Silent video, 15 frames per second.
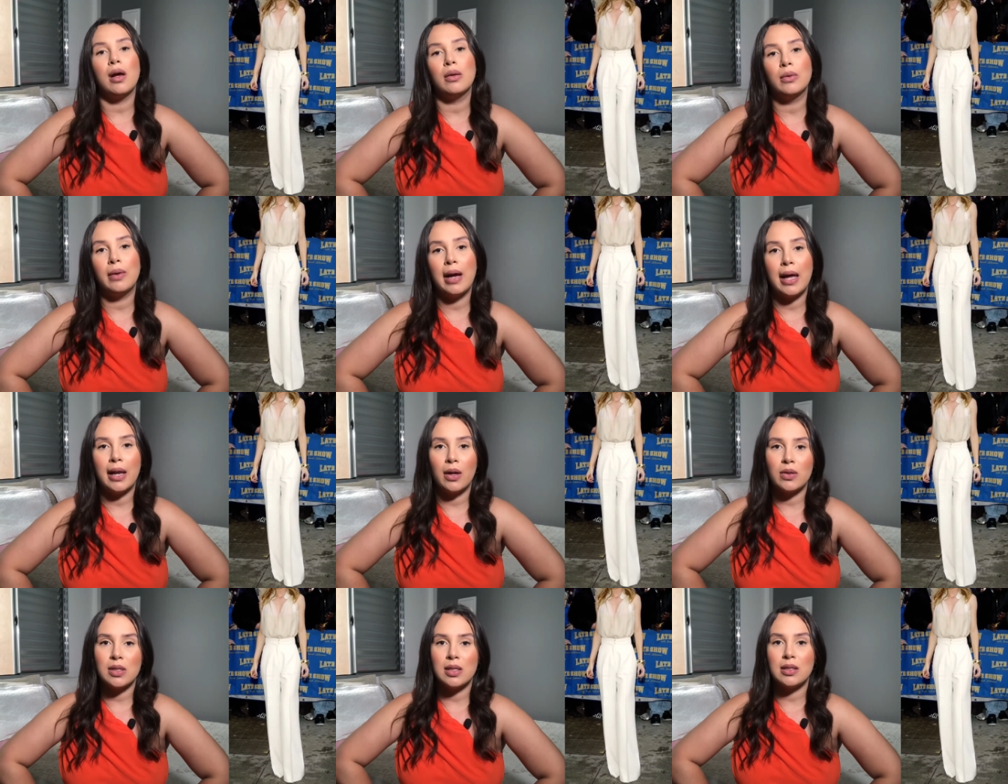alongar a
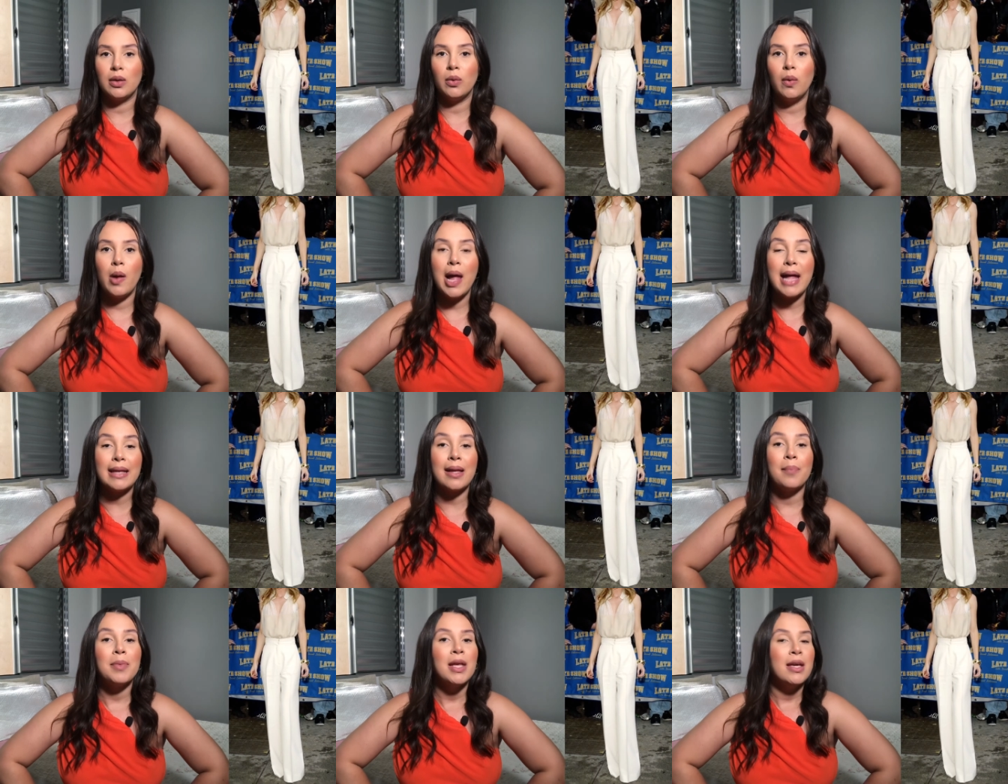nossa
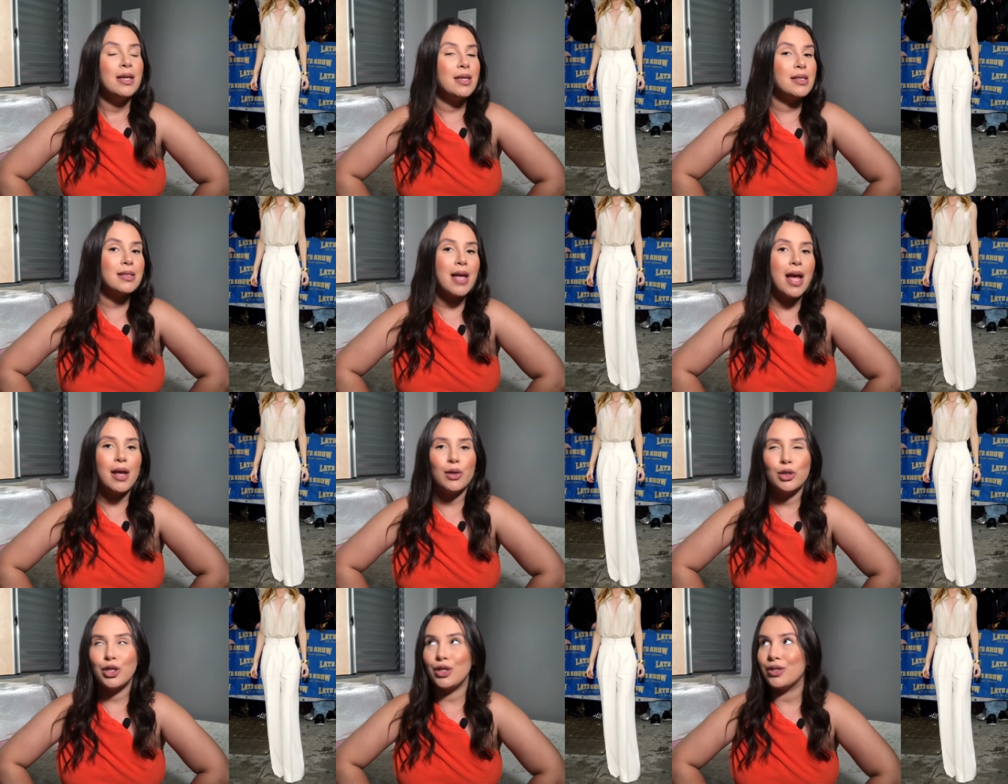silhueta. E
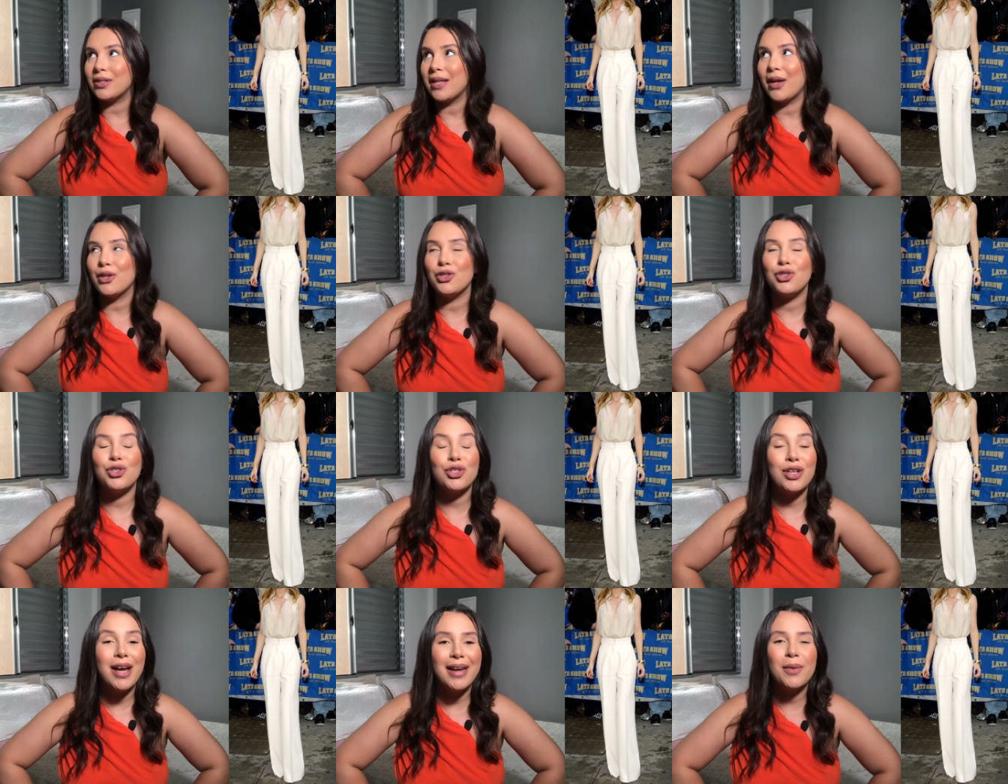sério, gente, sério, a gente
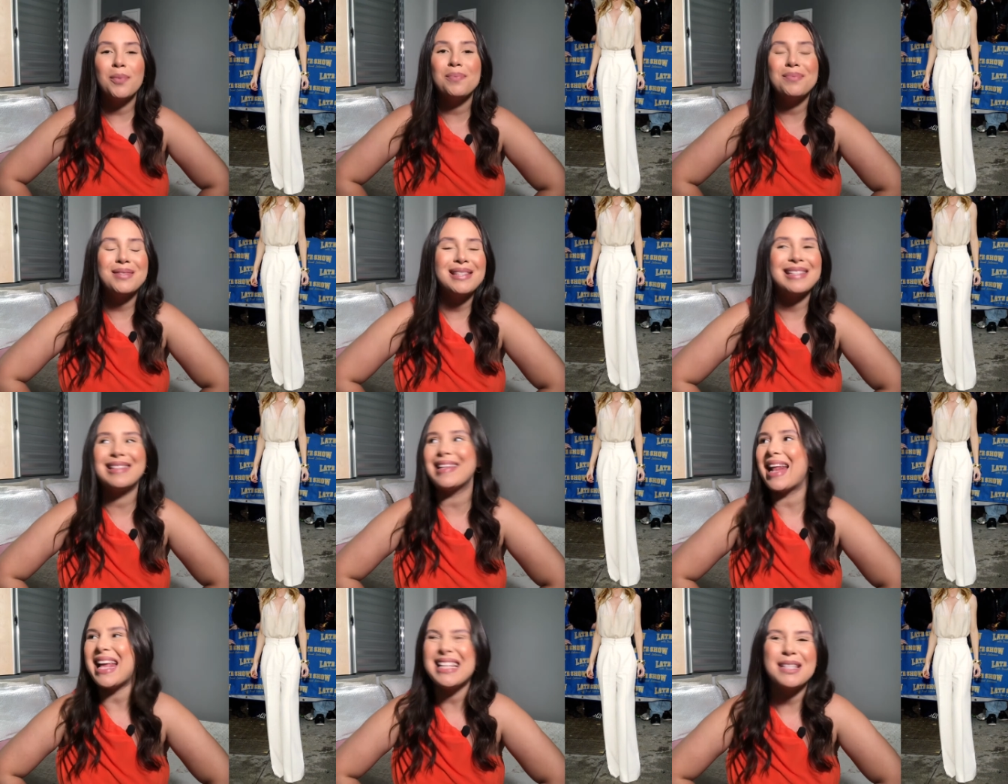ganha uns
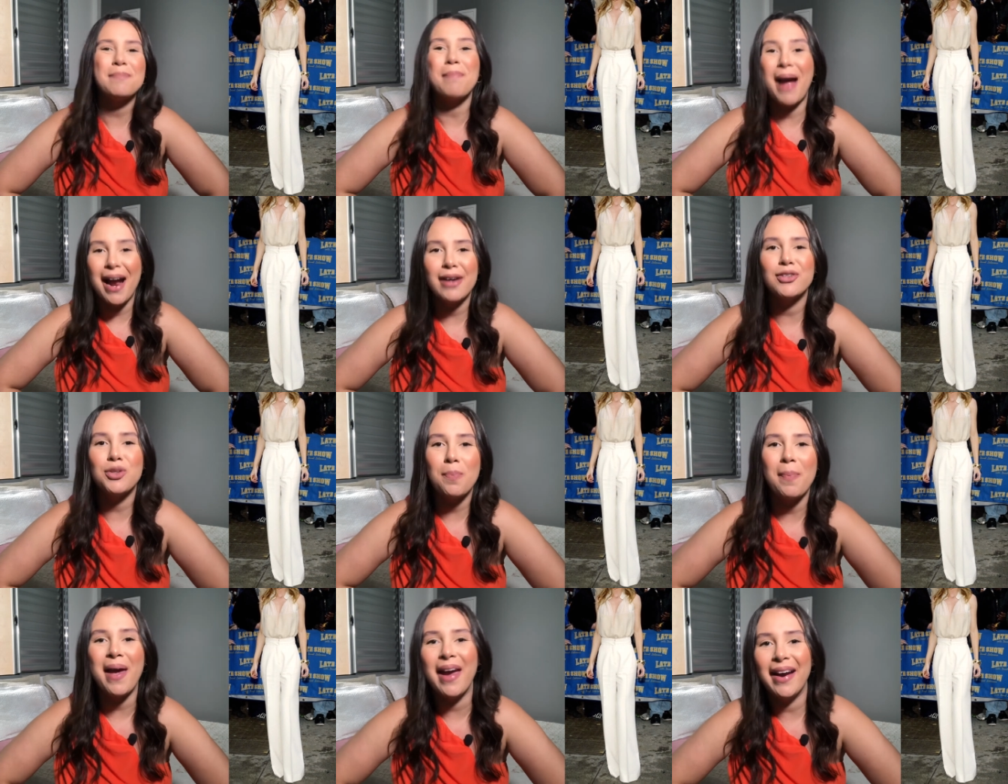três par de
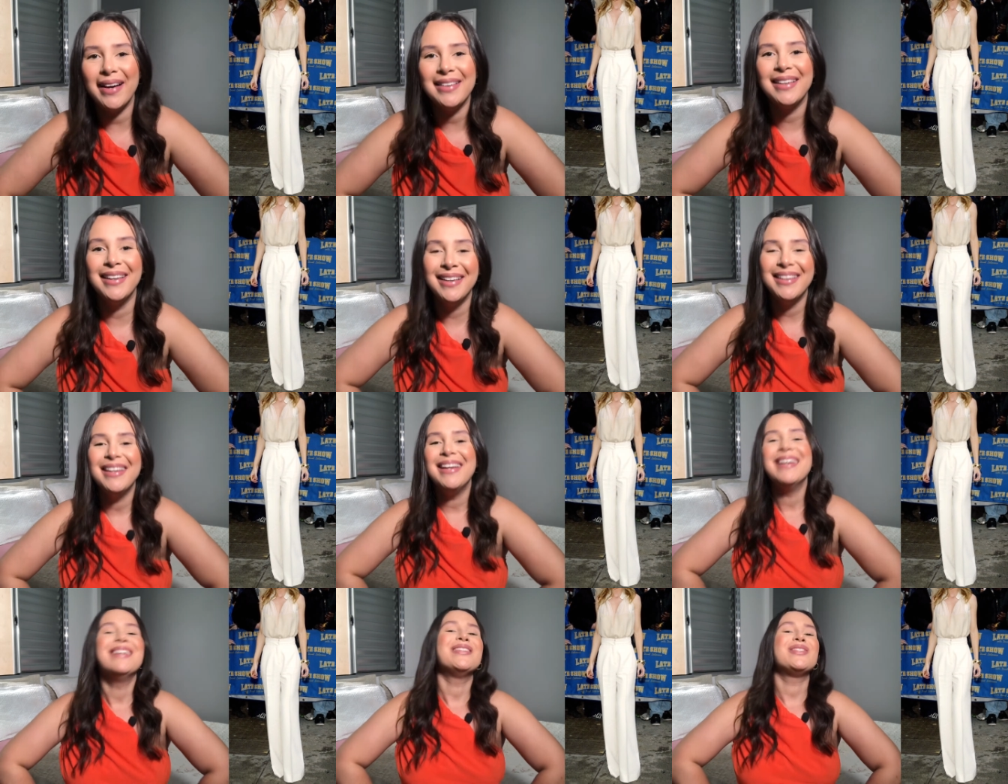perna
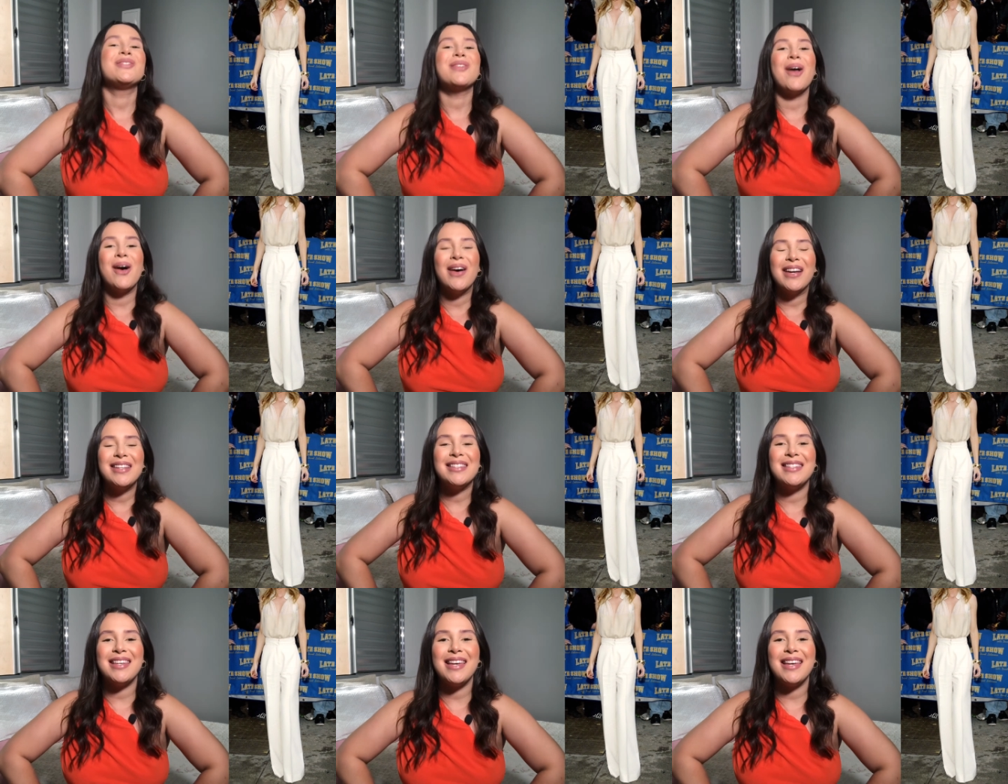só de